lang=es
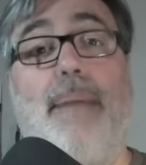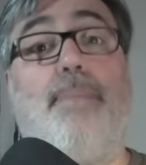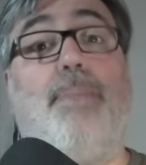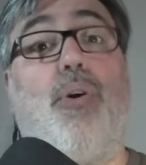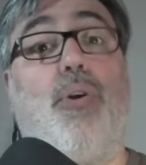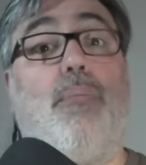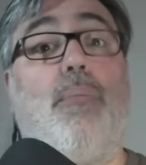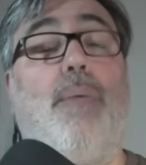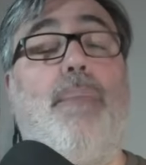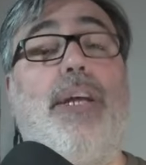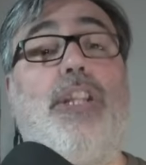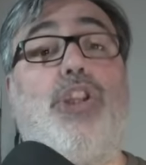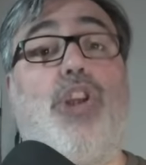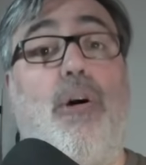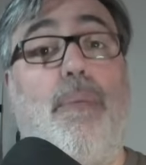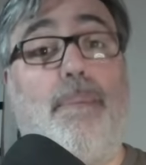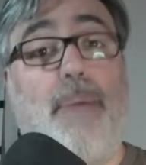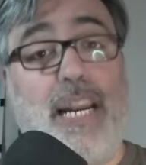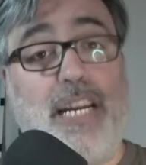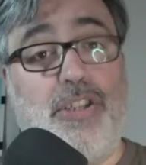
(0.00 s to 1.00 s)
por
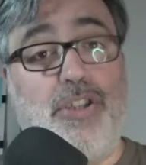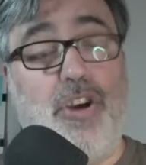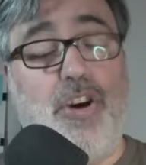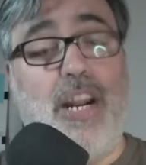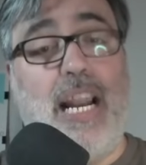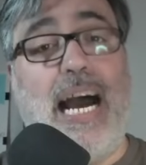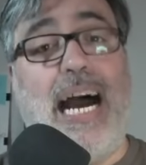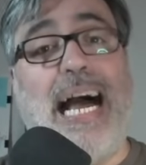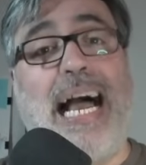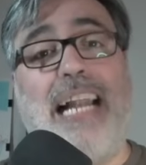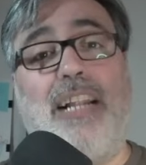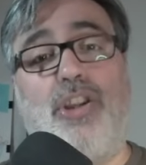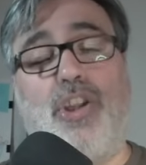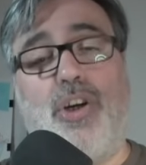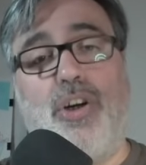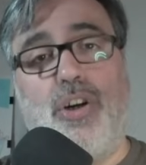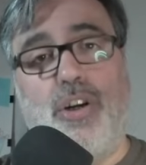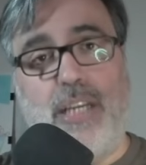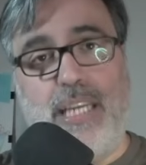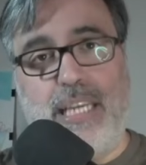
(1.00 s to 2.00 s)
momentos presiona
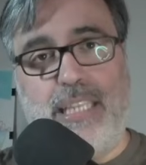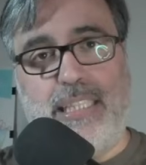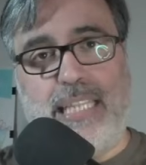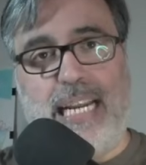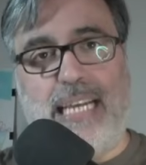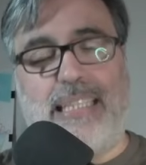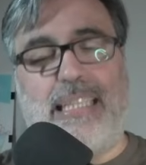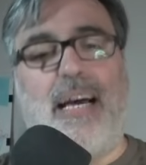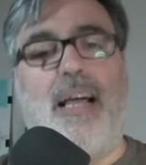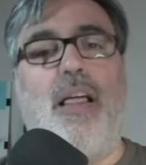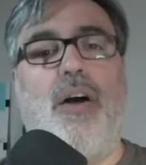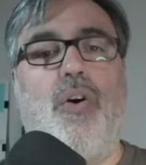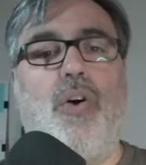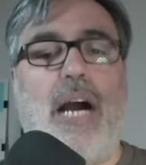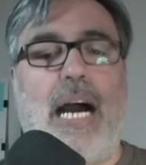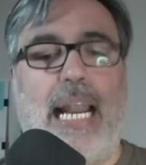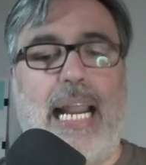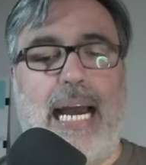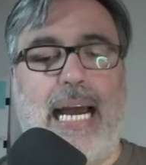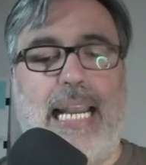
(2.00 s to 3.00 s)
alto y trata de
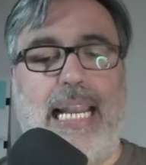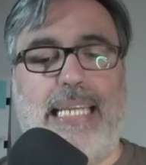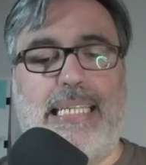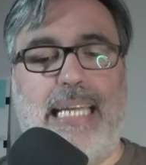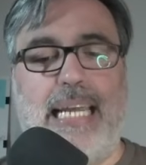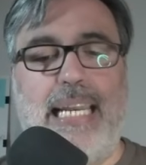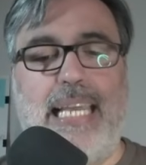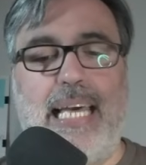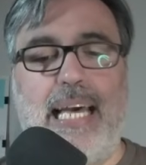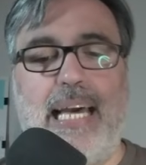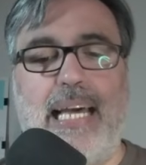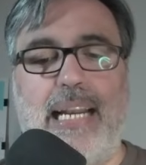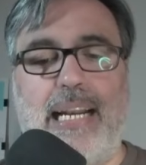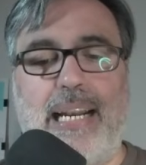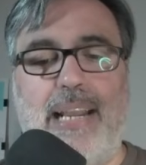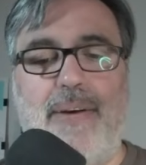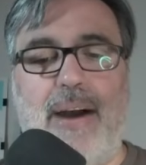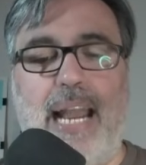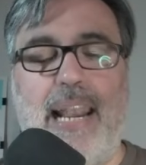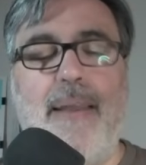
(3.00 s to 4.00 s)
ahogar a la salida del
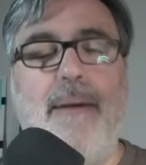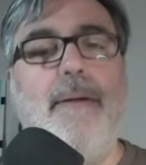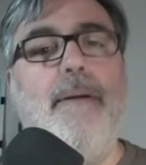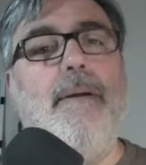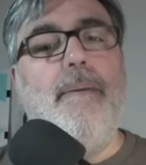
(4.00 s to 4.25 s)
rival.